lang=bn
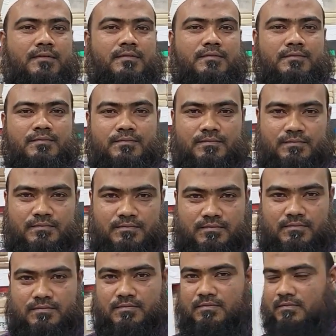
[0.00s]
আচ্ছা
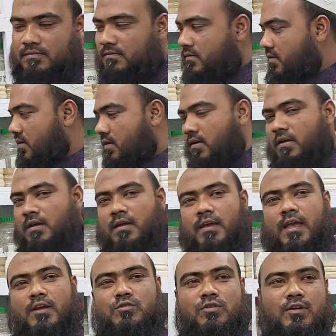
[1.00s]
জিন্সের মিক্সটা কত করে
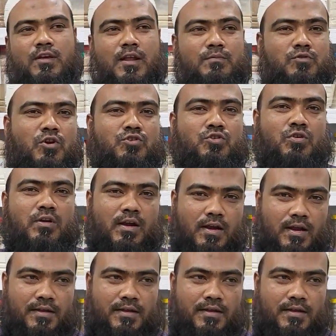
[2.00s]
পড়বে একশো গ্রাম ছয়শো